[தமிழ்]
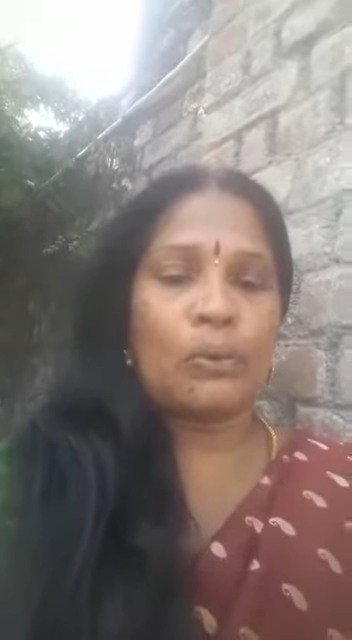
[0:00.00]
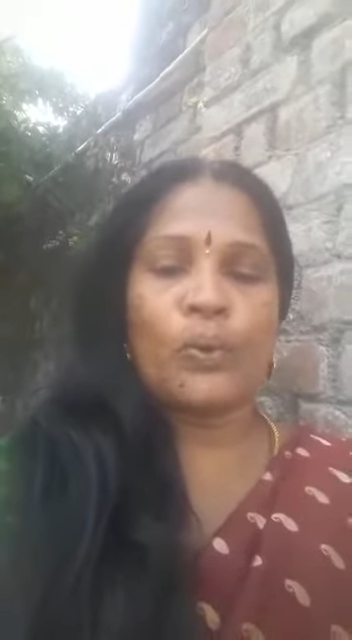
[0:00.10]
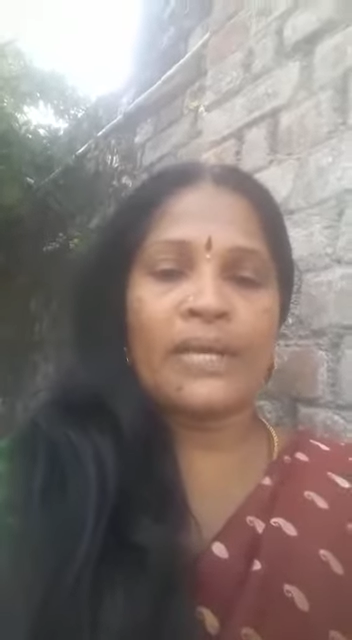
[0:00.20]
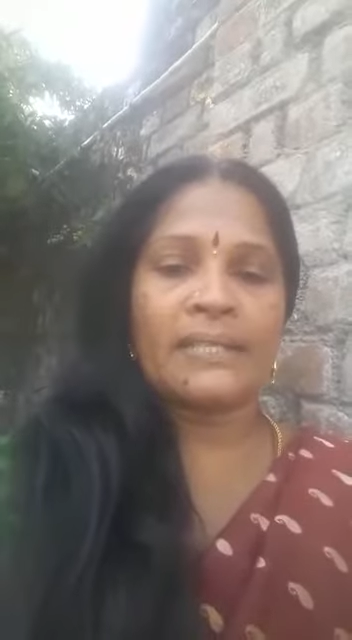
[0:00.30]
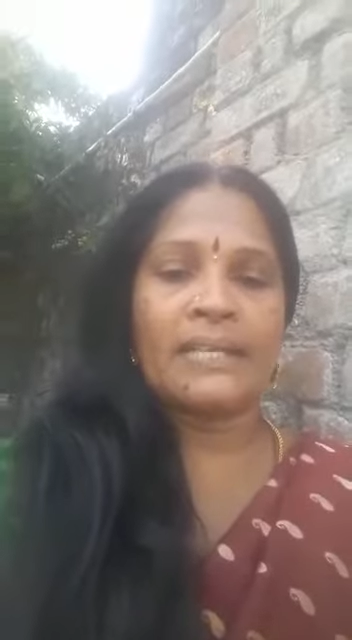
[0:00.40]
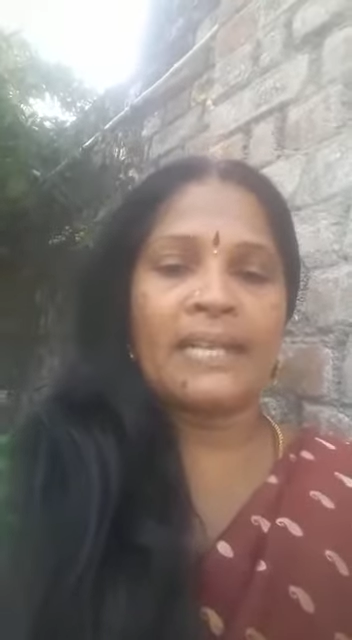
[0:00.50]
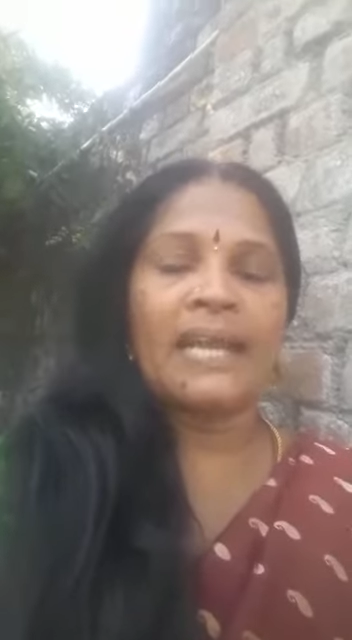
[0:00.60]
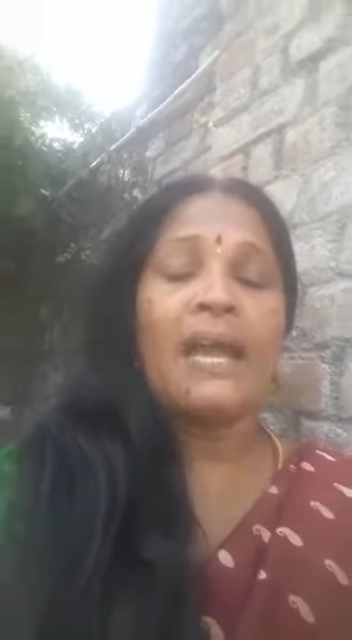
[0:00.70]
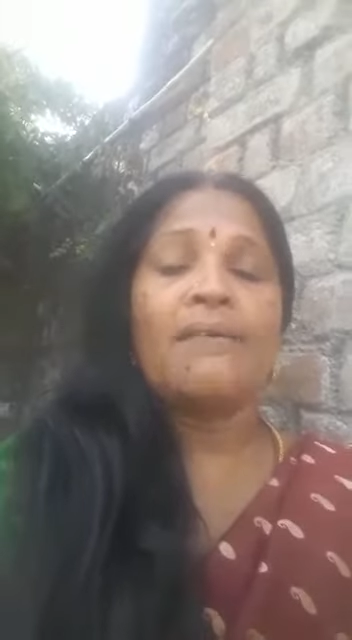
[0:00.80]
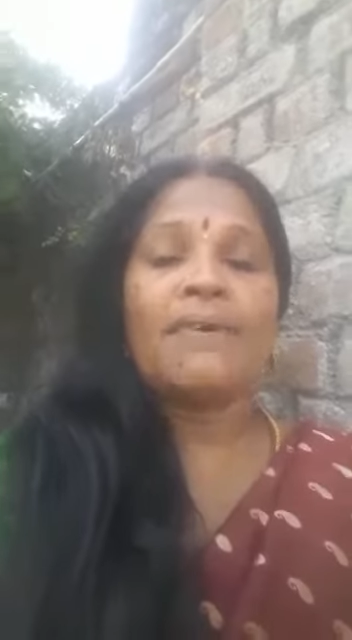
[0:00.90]
கொடுக்கறதில்ல
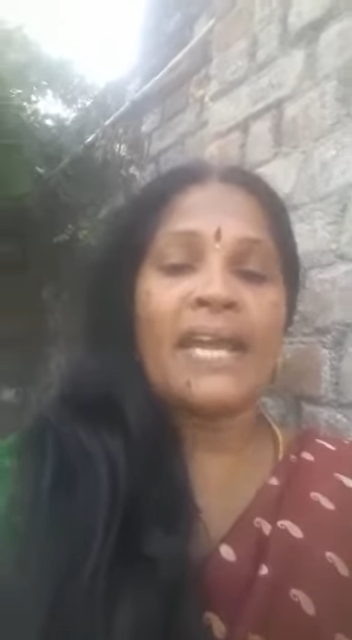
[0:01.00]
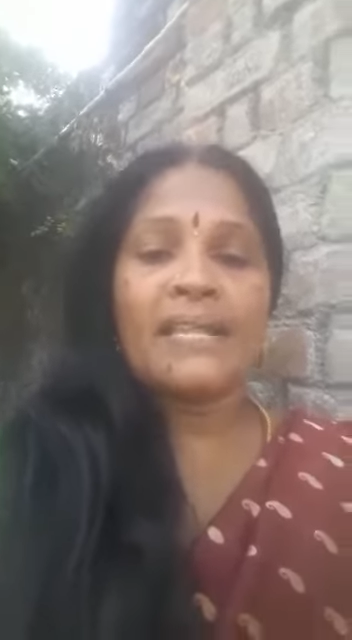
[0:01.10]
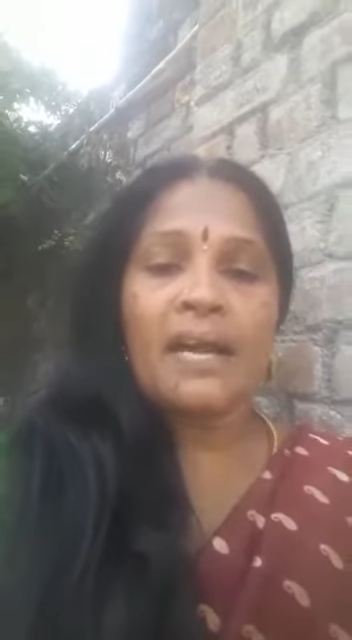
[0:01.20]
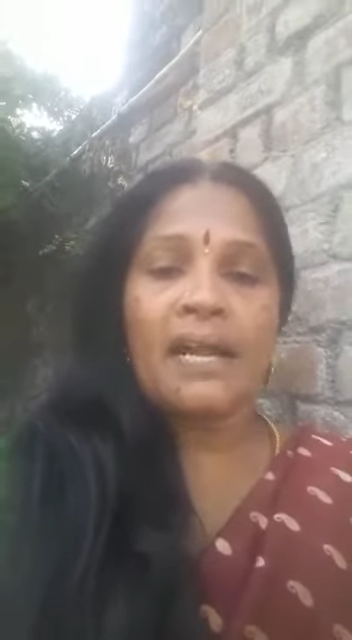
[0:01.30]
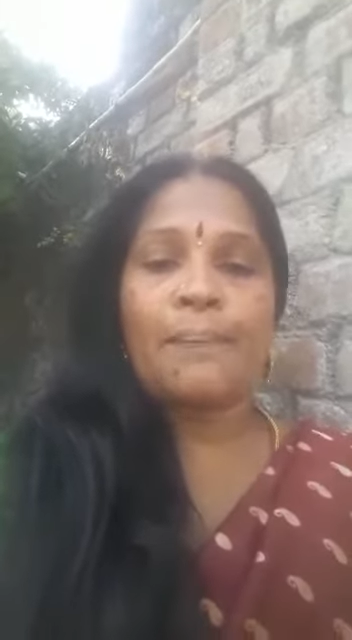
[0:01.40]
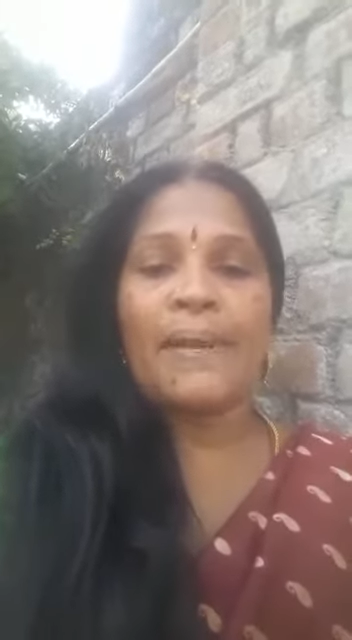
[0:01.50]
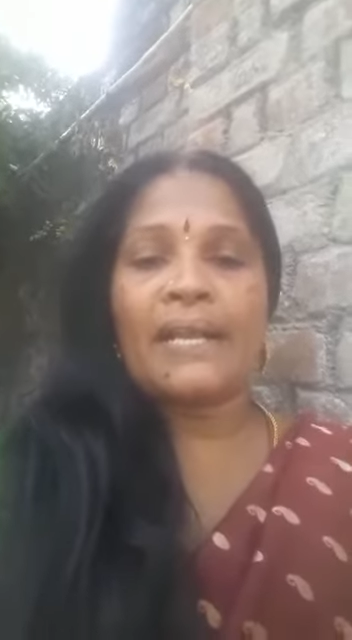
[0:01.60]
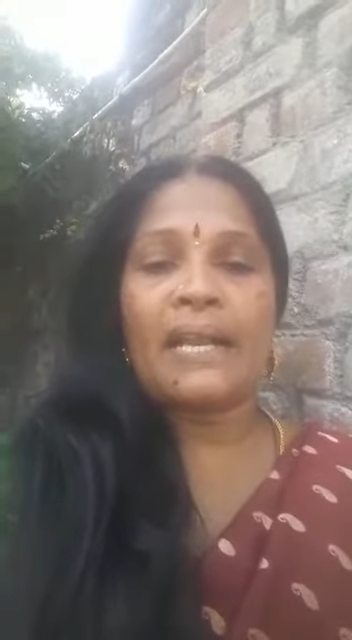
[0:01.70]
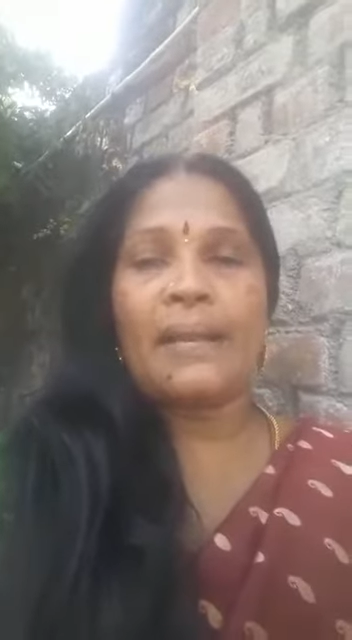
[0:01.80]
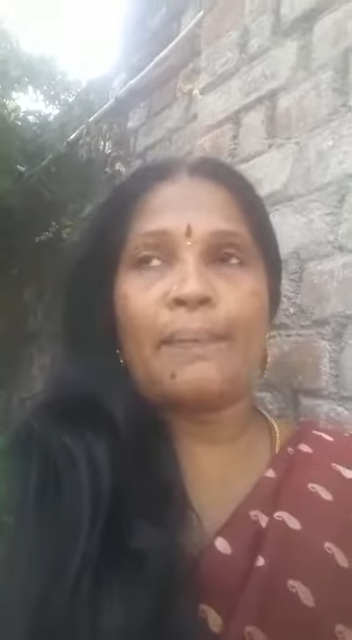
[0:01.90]
வயதான
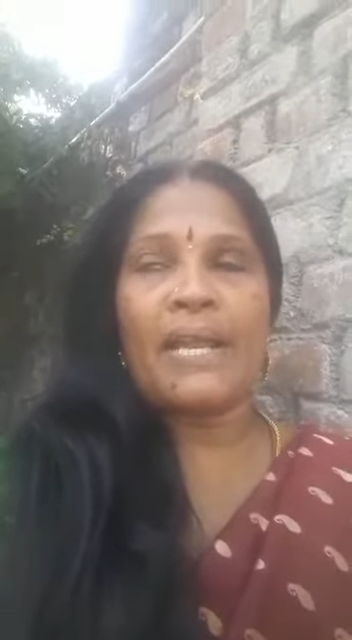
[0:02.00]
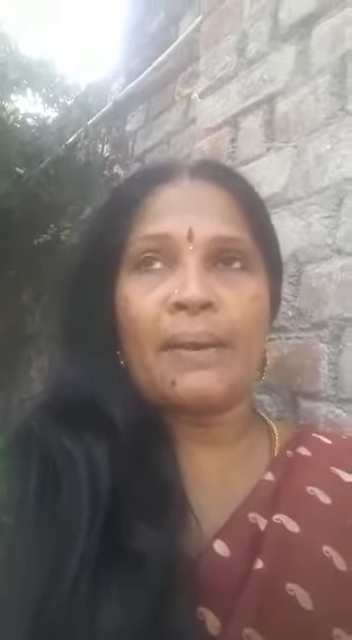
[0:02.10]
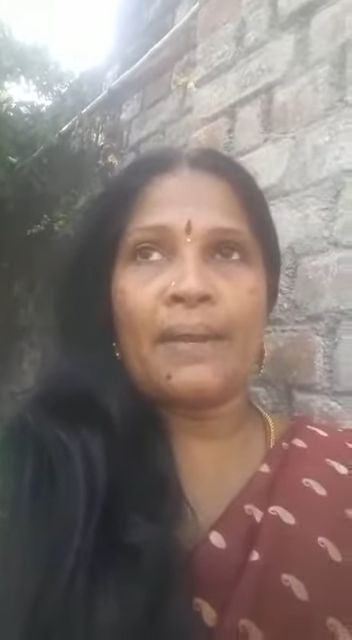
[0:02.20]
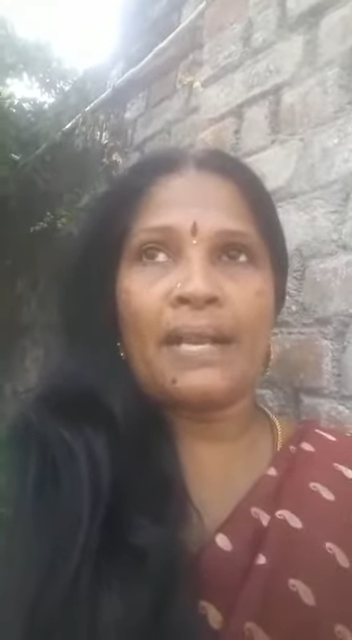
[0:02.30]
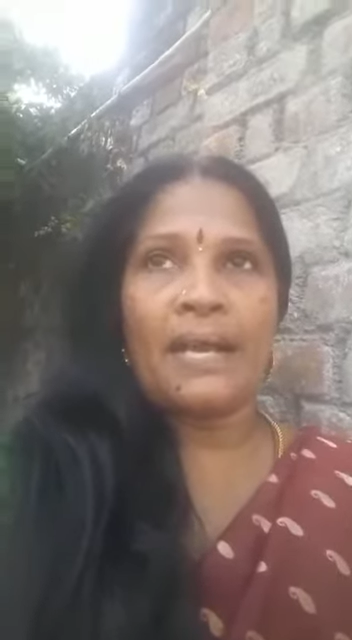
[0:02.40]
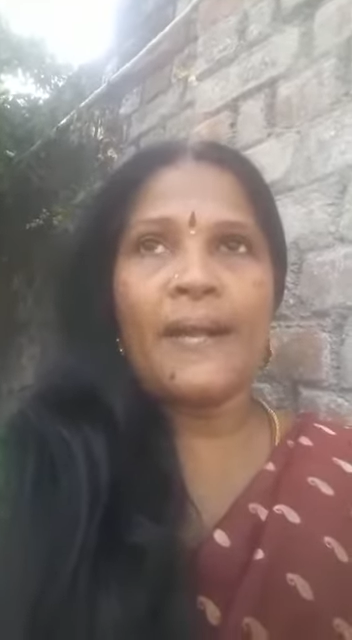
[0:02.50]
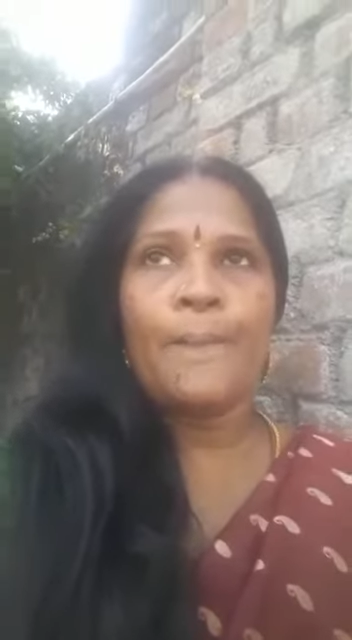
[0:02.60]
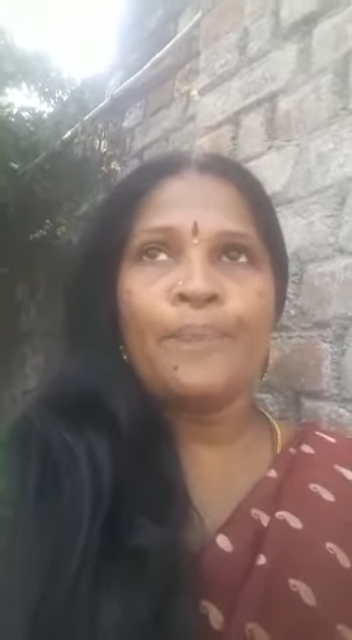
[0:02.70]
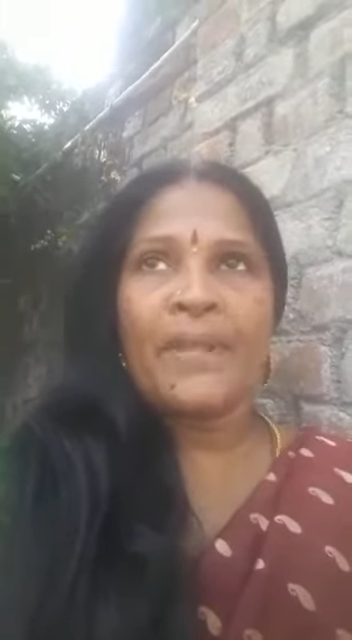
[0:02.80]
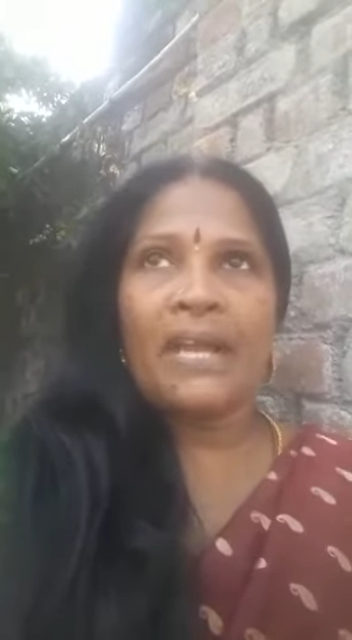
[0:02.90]
பெண்கள் எப்படி அப்படின்னா
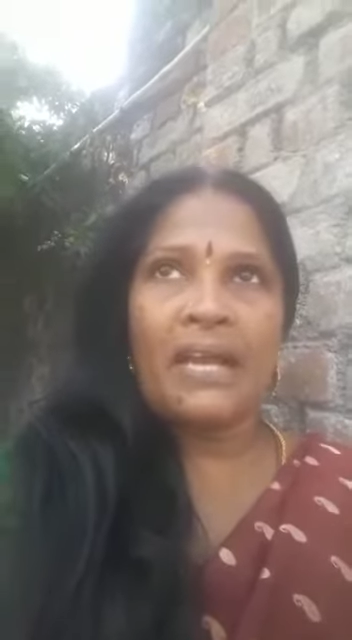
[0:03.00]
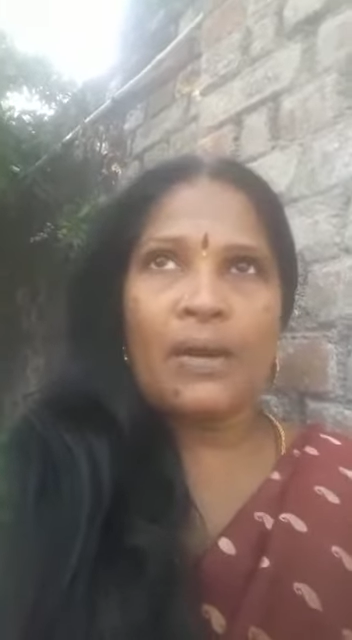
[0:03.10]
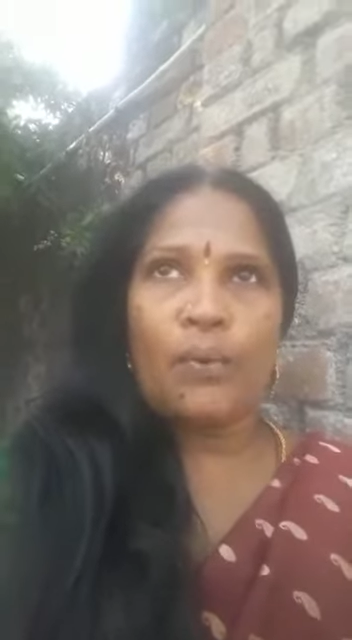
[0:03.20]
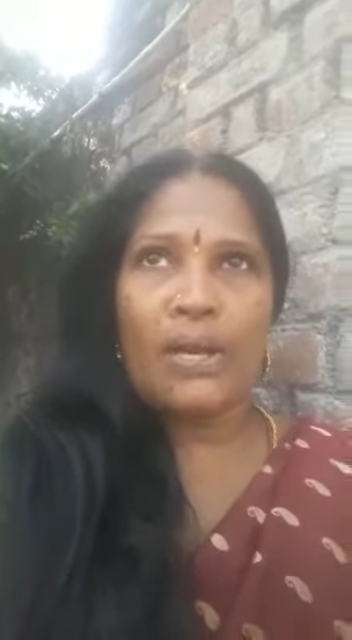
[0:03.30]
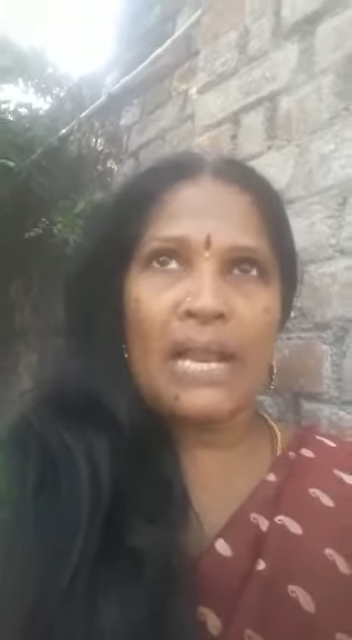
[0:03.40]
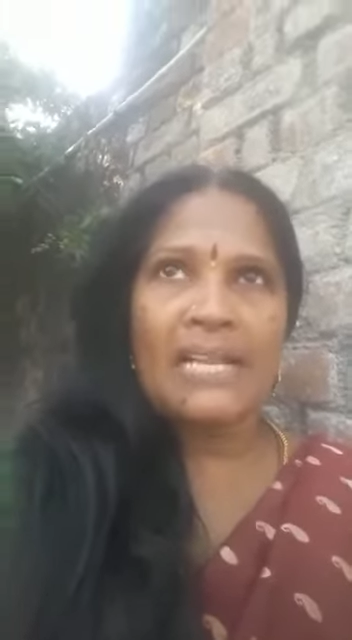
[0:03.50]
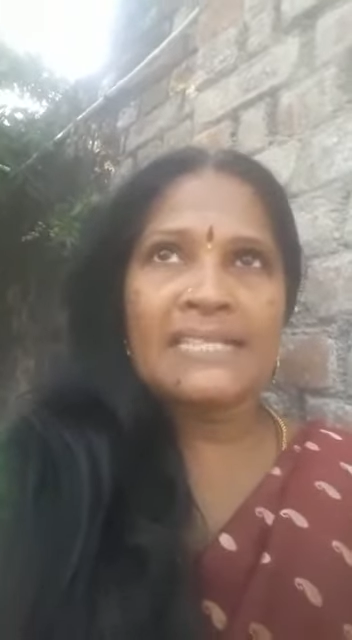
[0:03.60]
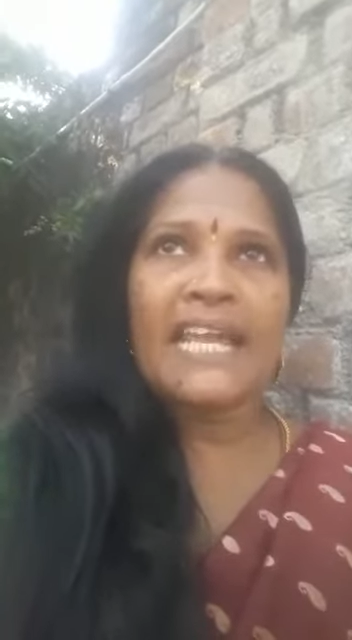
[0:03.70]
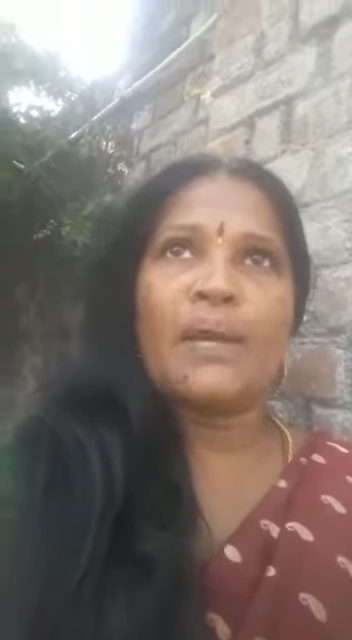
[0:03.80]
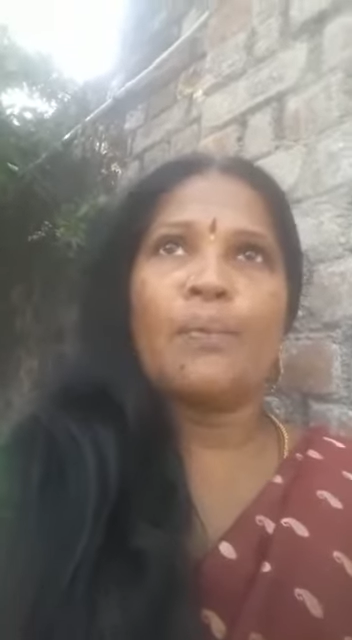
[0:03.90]
அவங்களால
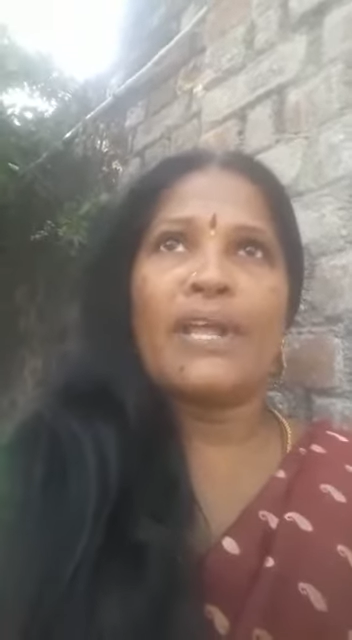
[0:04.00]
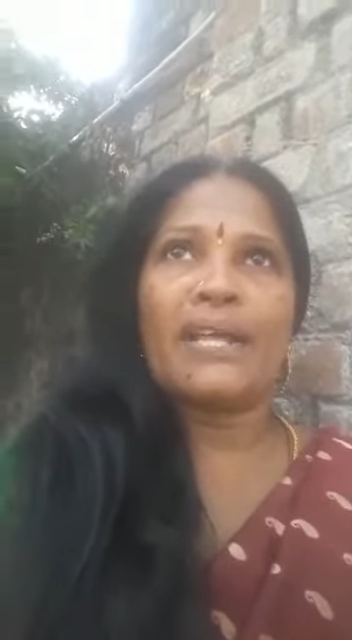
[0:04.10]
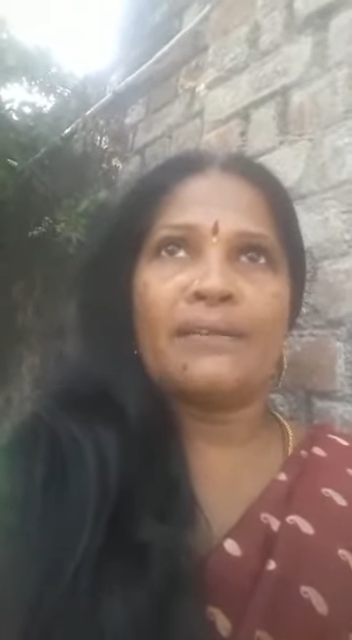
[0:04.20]
செய்ய முடியாத